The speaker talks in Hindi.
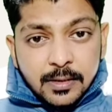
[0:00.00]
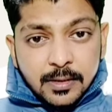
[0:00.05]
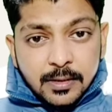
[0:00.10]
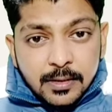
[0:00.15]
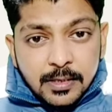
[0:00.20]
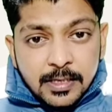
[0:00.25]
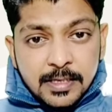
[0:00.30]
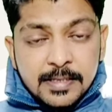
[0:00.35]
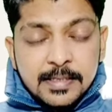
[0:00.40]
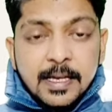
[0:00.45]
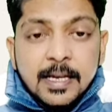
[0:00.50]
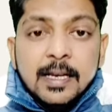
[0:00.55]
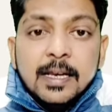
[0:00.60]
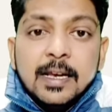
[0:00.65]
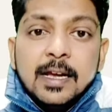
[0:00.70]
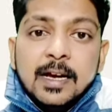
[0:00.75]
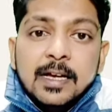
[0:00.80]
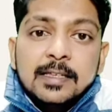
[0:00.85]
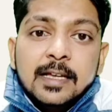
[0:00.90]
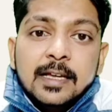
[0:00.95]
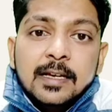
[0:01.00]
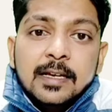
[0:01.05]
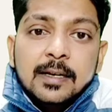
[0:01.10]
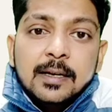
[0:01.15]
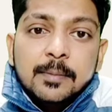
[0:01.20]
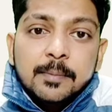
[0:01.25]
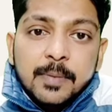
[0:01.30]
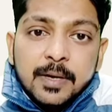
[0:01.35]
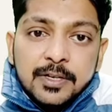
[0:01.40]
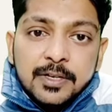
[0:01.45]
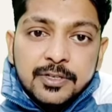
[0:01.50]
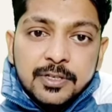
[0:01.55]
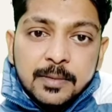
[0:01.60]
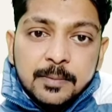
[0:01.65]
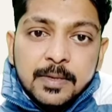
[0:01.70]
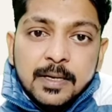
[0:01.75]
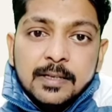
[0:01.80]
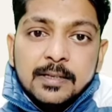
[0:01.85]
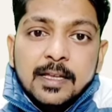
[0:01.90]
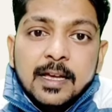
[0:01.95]
इंसान लगातार परिश्रम
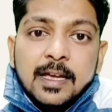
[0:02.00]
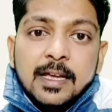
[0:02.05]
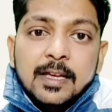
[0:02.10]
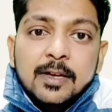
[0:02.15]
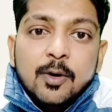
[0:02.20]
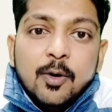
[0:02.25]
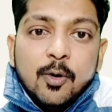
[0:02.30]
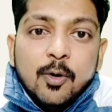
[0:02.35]
करता है